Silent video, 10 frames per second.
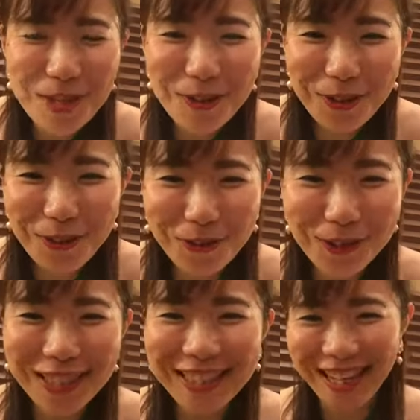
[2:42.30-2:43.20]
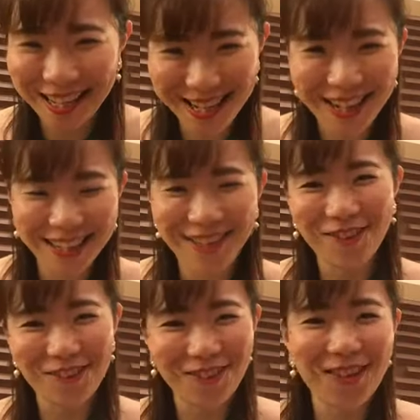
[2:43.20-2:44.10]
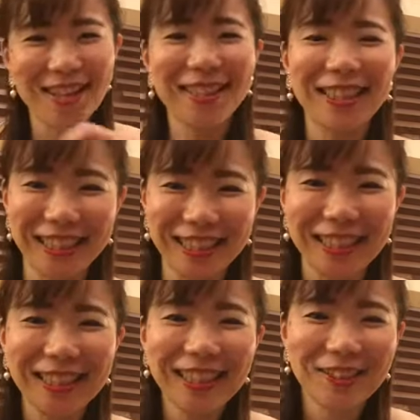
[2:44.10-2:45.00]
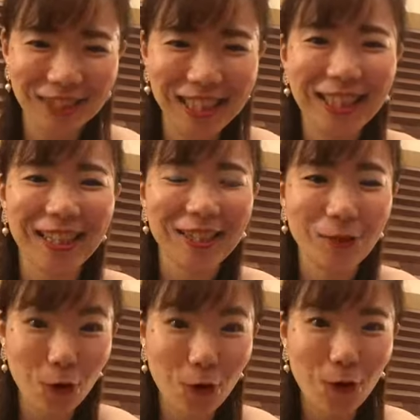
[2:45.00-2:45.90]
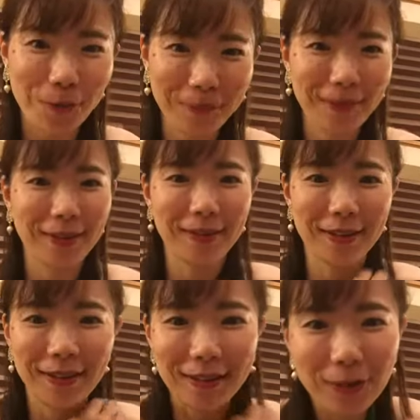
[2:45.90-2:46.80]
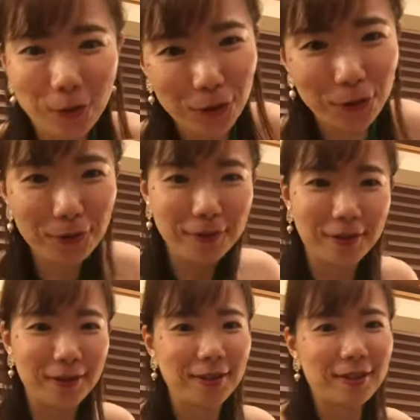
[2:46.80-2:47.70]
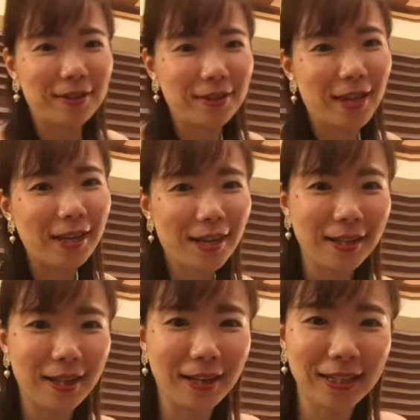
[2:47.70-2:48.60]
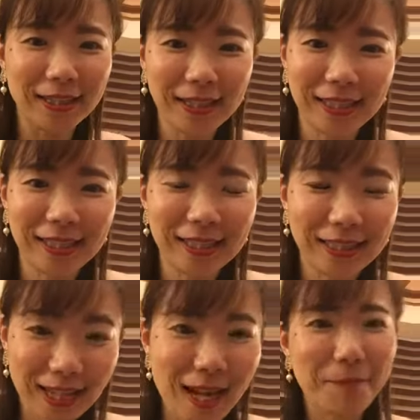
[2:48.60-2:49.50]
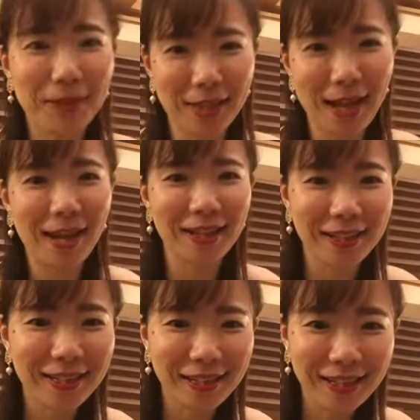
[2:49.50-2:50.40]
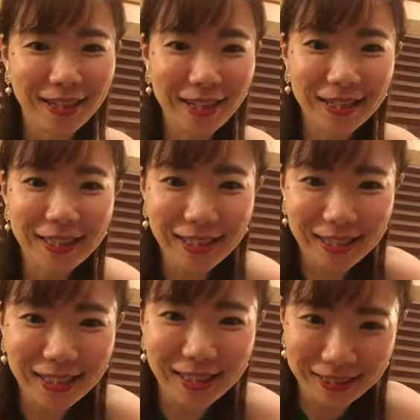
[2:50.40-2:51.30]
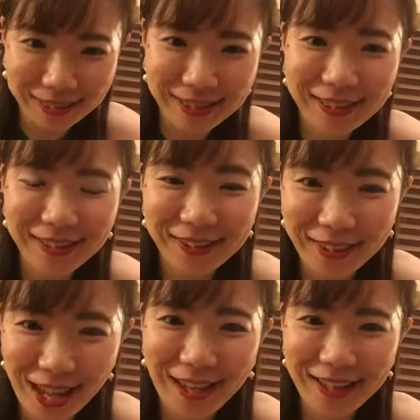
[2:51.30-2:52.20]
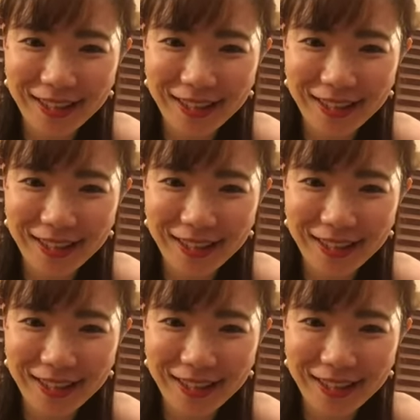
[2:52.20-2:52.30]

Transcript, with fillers: 緑の服自体が結構恥ずかしいのにこのこの大胆な感じがまた恥ずかしくって